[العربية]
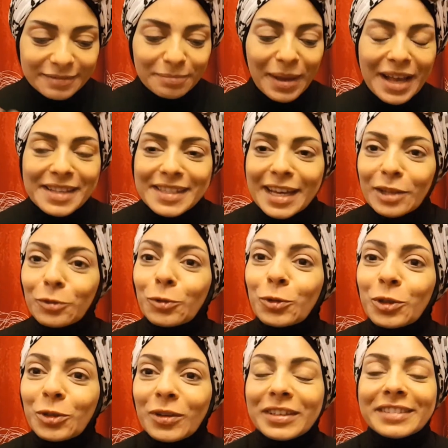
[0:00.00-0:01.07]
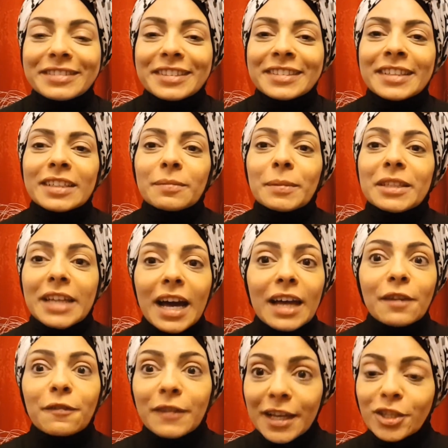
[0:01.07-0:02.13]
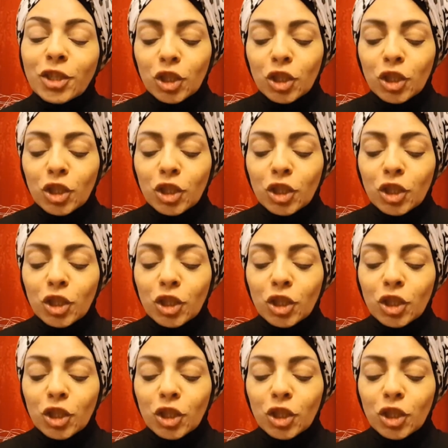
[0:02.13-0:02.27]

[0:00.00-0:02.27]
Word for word: بحث على جوجل وعلى الانترنت بدي اعرف ليش